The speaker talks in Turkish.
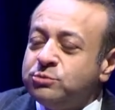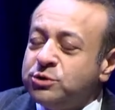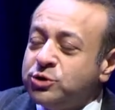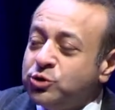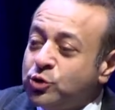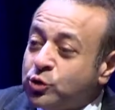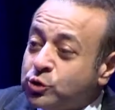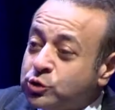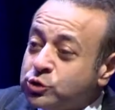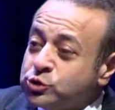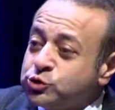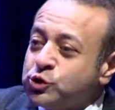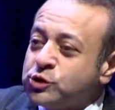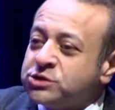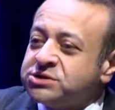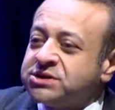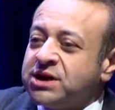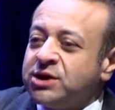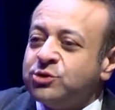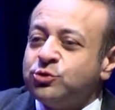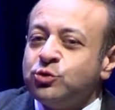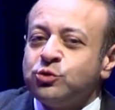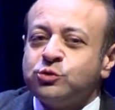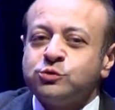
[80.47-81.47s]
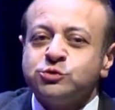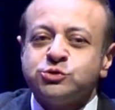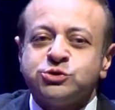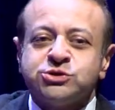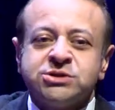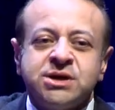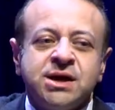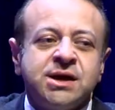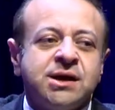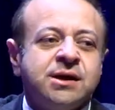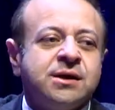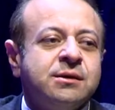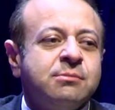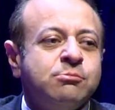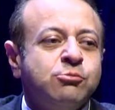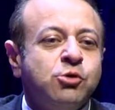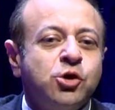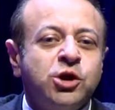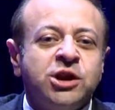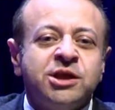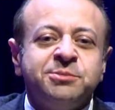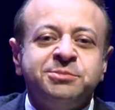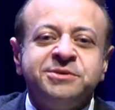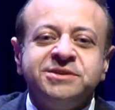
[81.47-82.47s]
1999'da
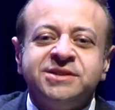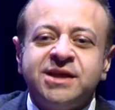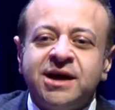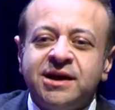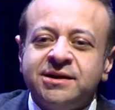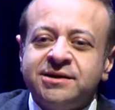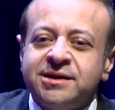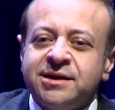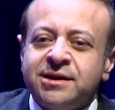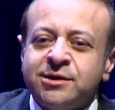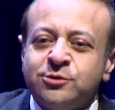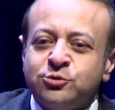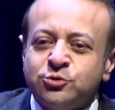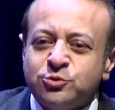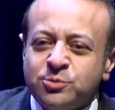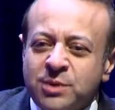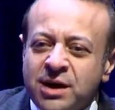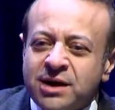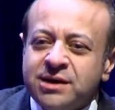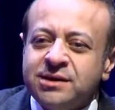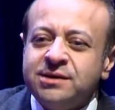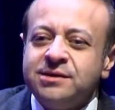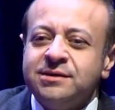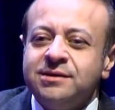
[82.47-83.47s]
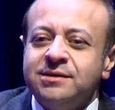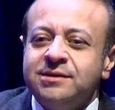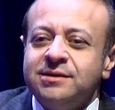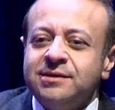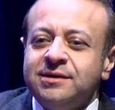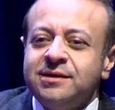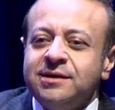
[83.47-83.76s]
böyle bir derneği kurmak